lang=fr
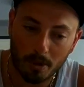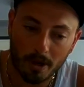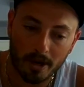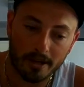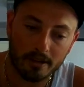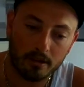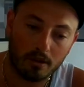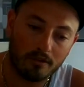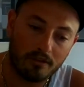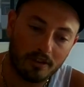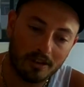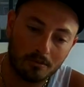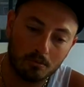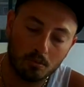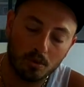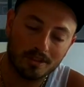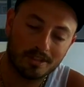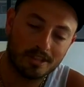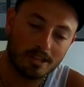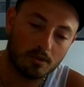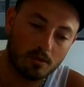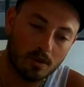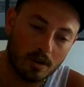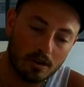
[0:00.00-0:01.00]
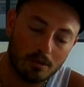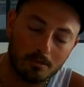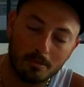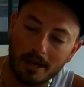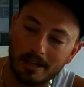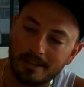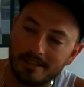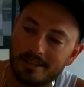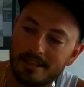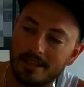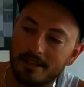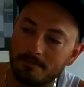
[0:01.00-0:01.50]
pareil. En fait, moi, c'est quoi le
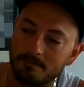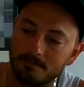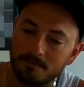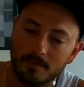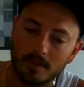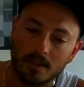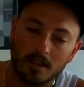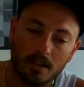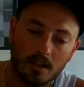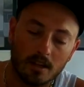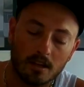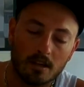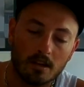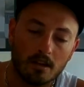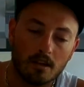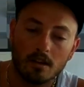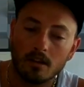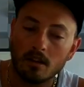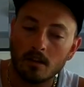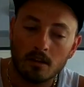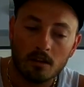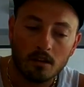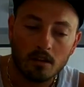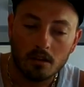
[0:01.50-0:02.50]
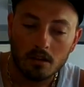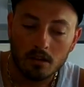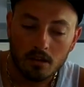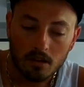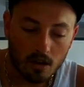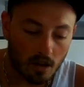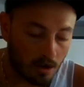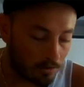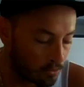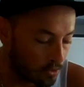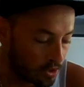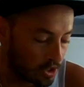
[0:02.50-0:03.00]
bail C'est
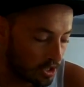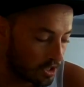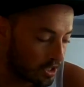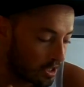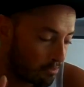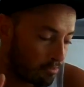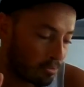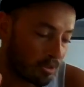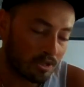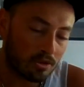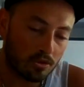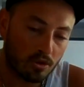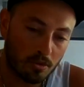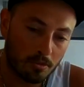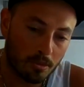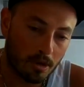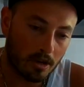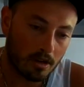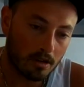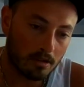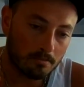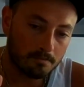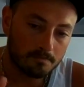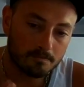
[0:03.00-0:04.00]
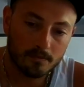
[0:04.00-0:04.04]
un moulinet pas trop mal,